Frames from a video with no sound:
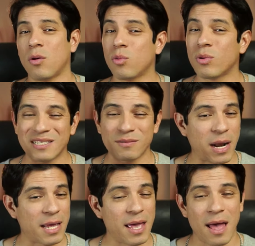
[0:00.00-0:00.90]
una
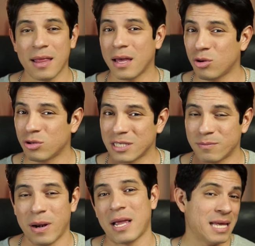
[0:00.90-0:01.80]
sprayada, dos
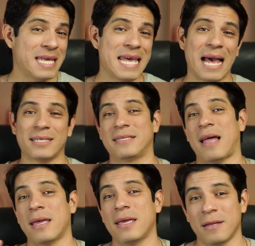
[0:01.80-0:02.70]
sprayadas y hasta
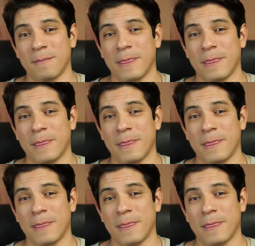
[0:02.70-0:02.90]
ahí